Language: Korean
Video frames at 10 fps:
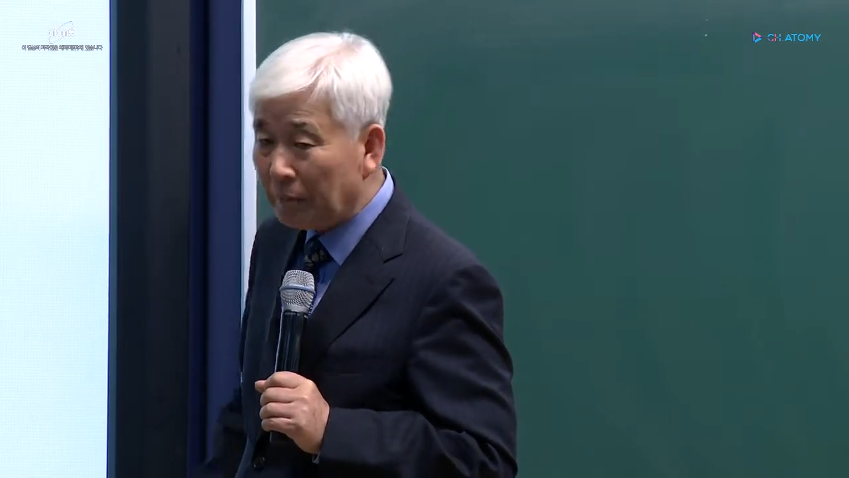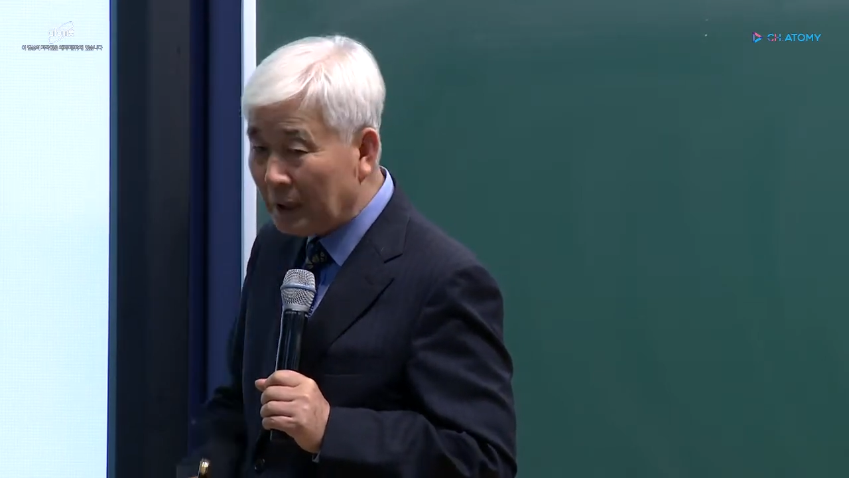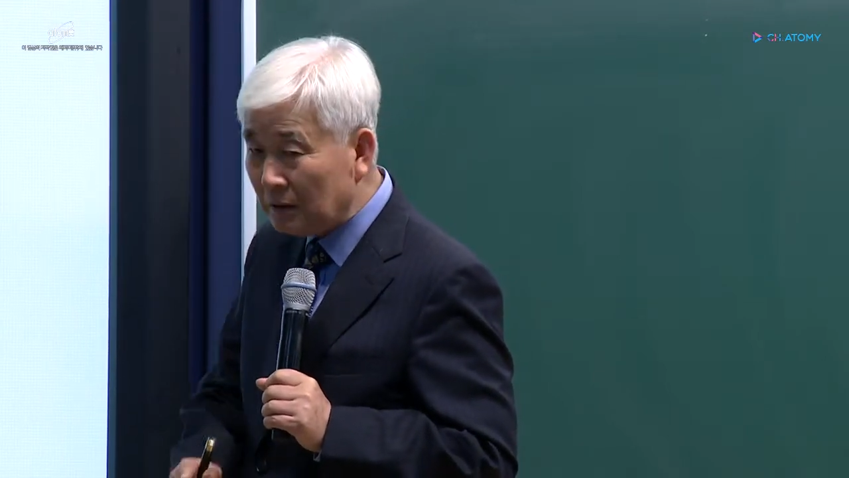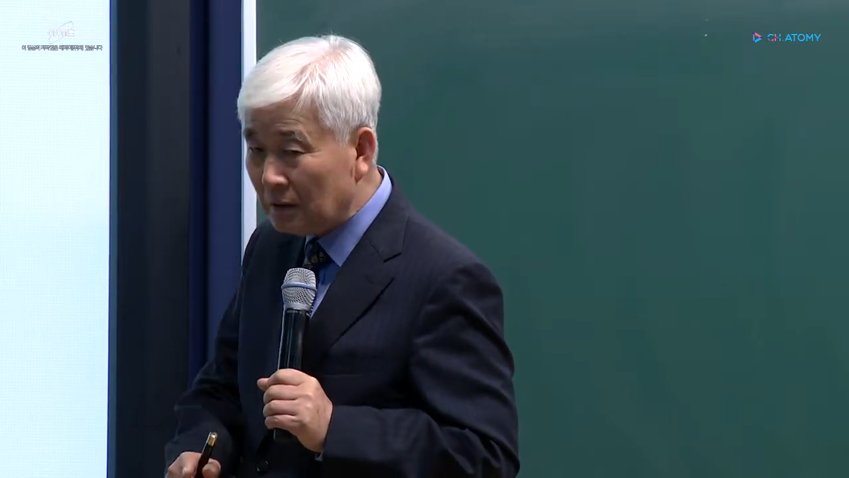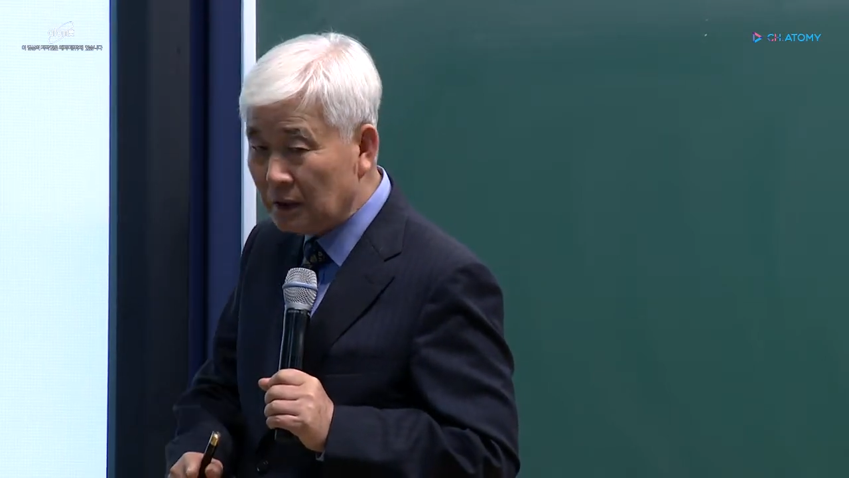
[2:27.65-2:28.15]

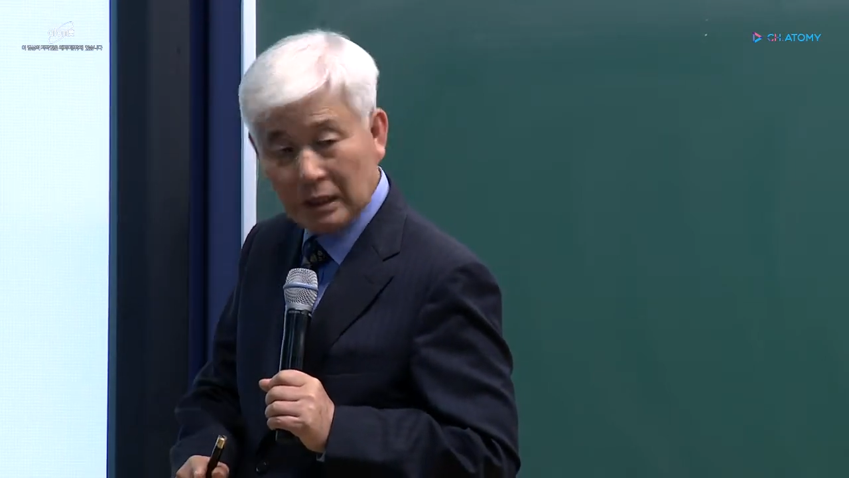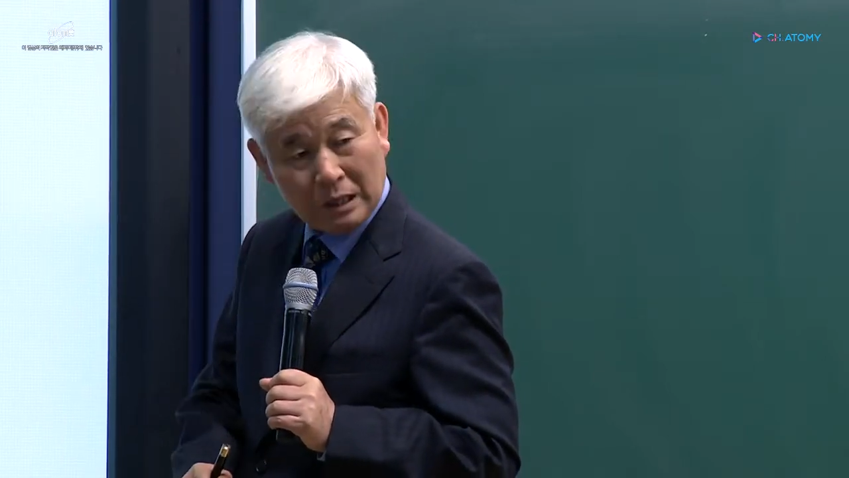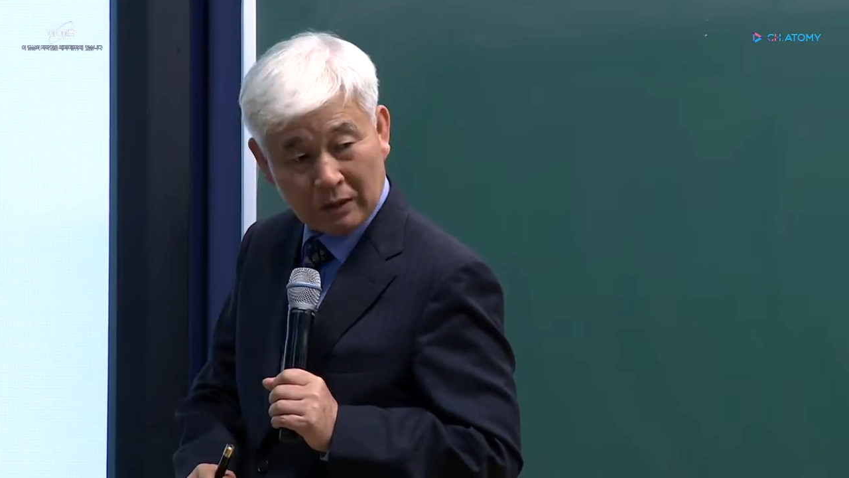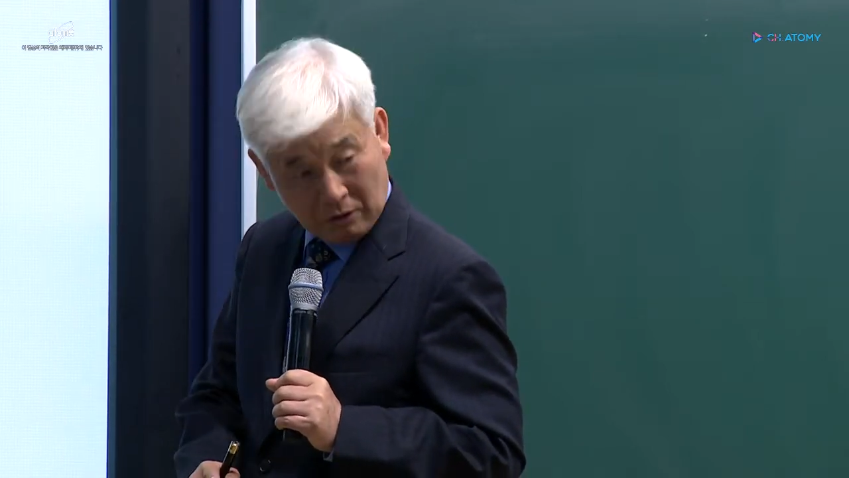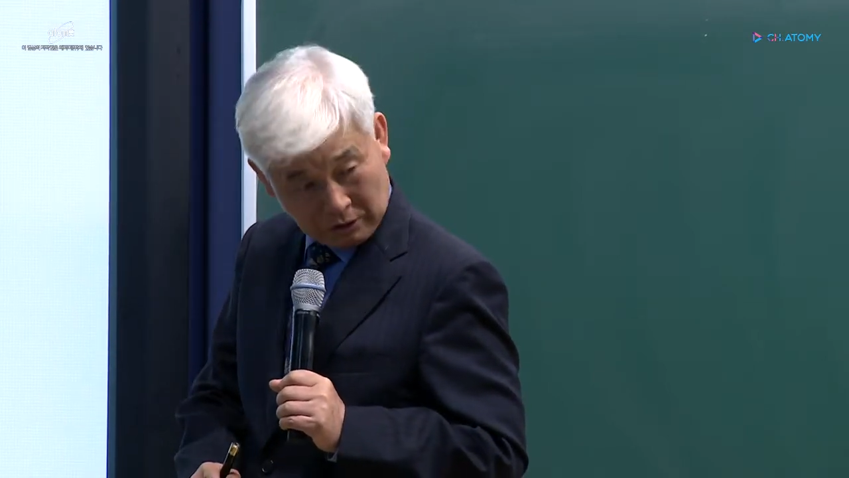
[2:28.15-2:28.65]

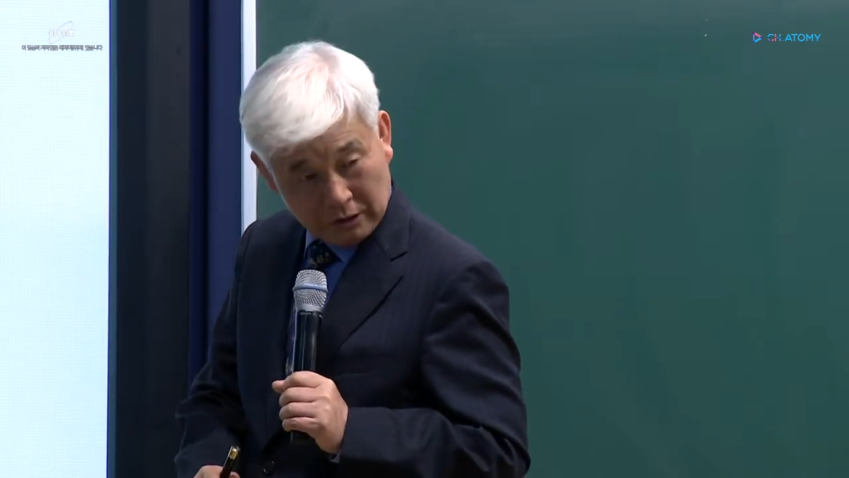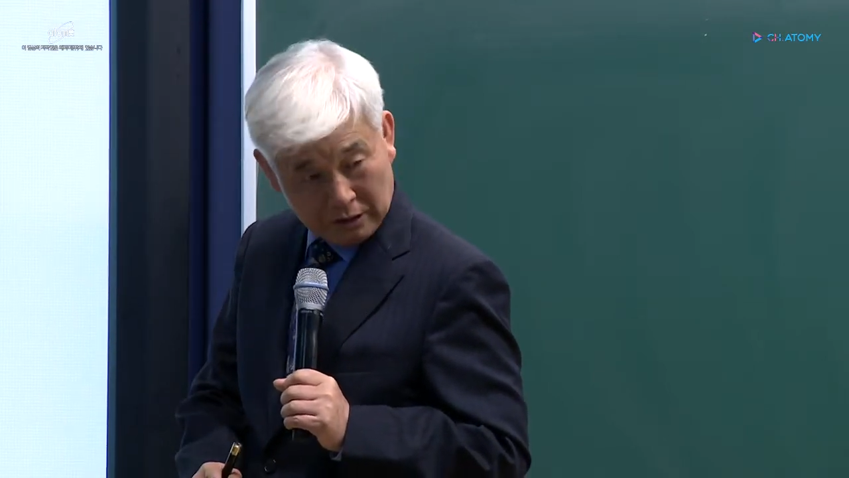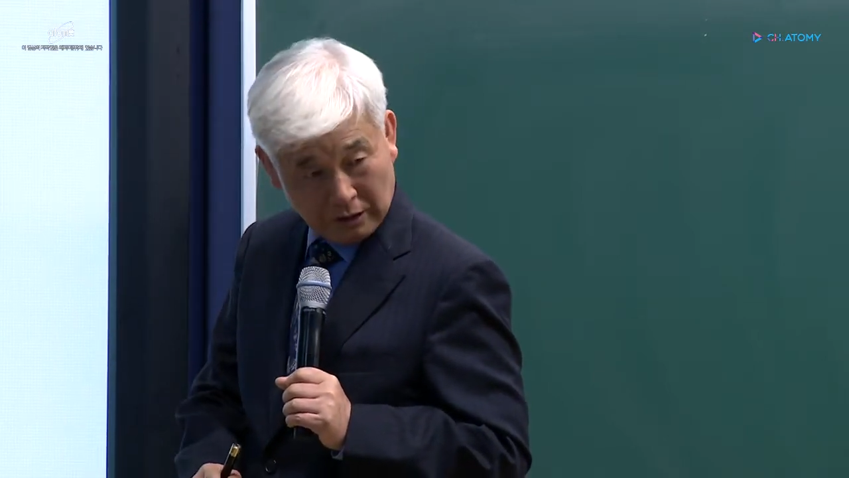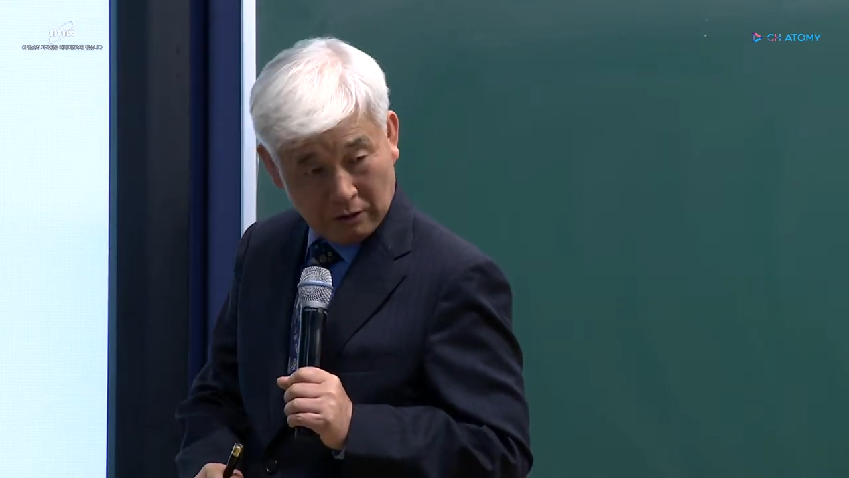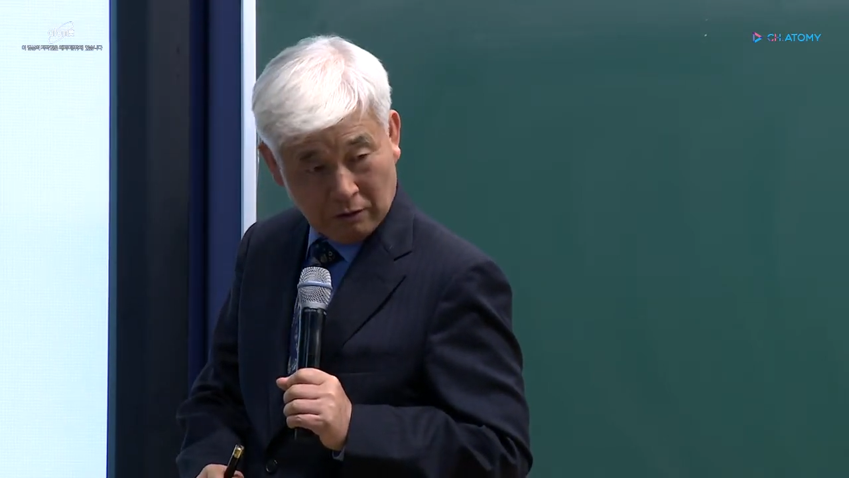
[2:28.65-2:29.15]
맞는지가
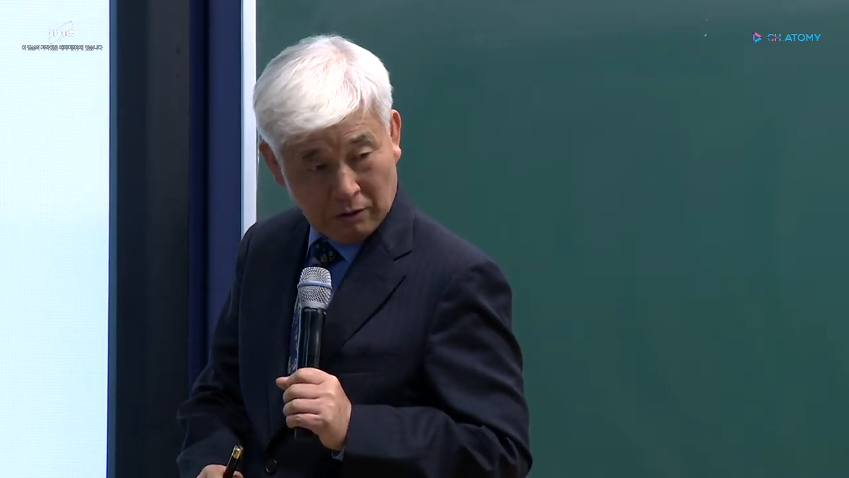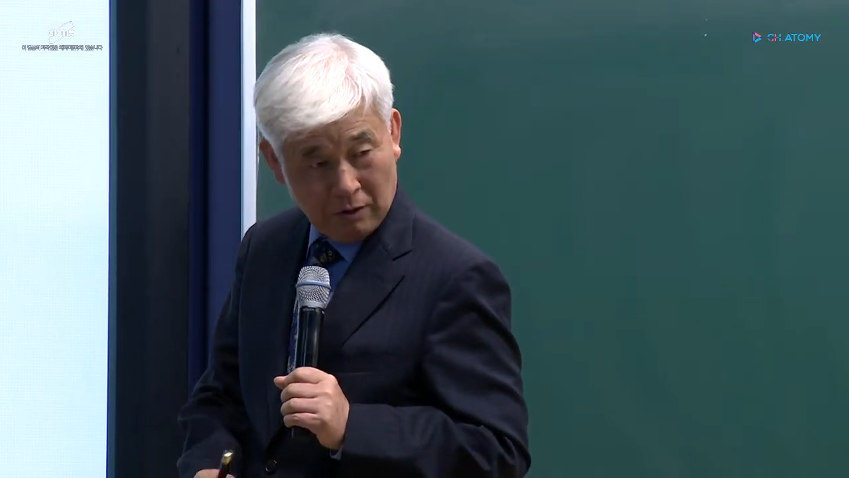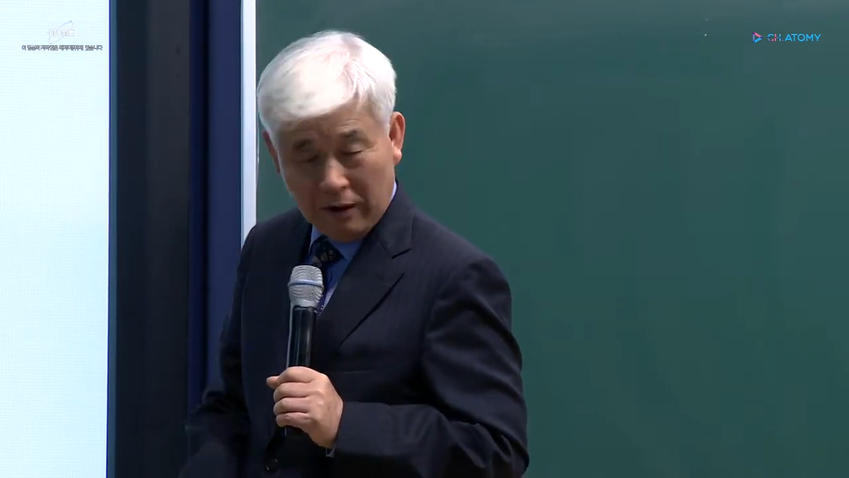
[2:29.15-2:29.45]
결정이 돼요.